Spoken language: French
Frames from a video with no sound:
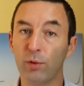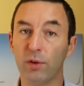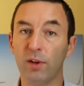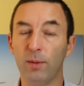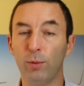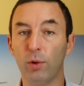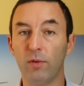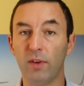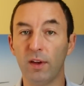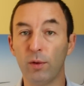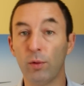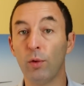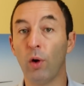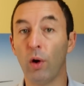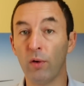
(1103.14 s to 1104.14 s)
de ce type de
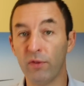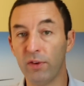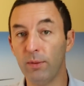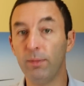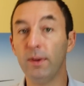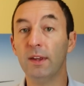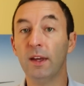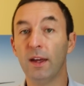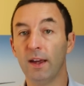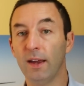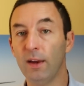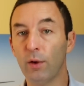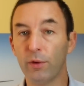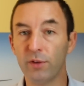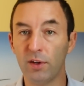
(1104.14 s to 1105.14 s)
véhicule amphibie
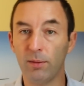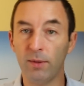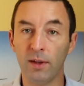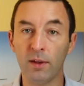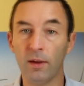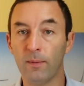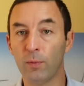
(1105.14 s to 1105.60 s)
et anti-mine